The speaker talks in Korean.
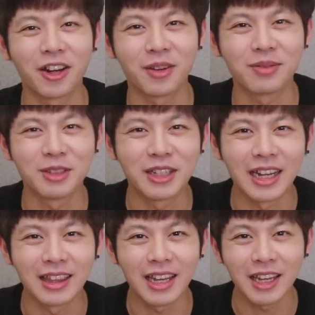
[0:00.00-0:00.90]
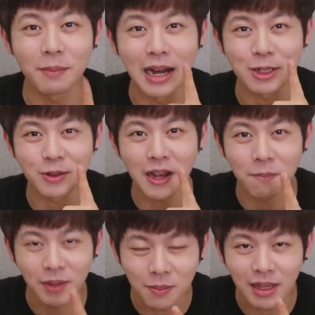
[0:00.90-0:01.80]
여러분들한테 이
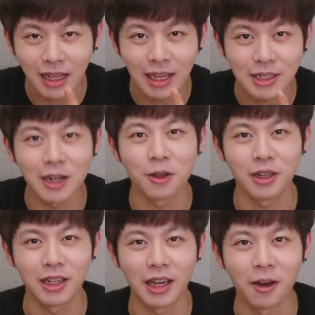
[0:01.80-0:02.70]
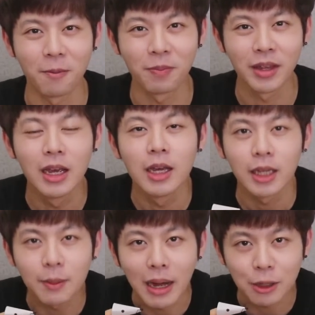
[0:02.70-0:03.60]
마술의 비밀에 대해서 알려드릴게요.
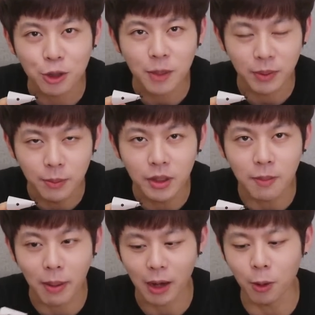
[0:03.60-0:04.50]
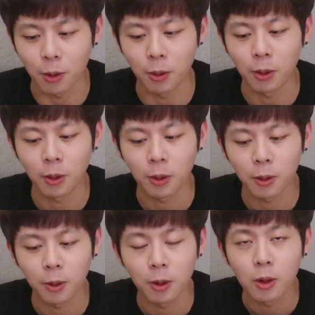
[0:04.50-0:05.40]
이 마술의 비밀은 바로
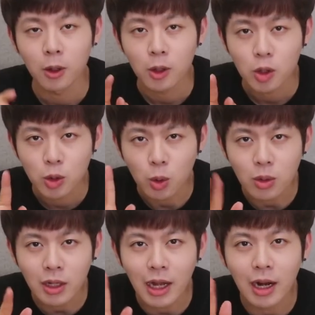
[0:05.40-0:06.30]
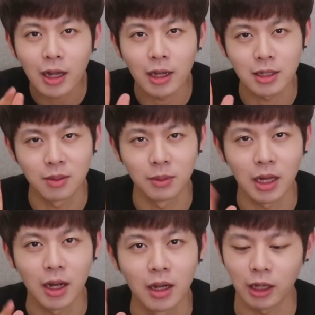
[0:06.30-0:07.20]
손가락에
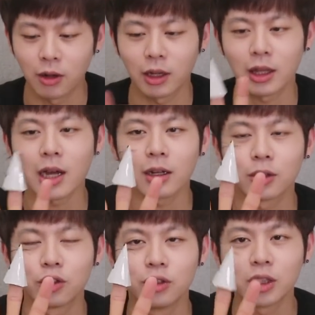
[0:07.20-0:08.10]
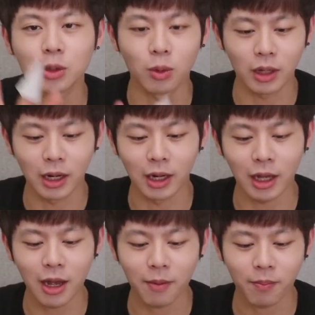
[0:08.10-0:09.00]
있습니다. 네, 이렇게 딱 중지
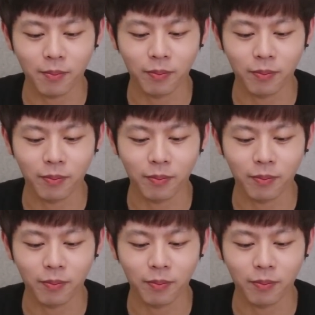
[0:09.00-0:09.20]
손가락에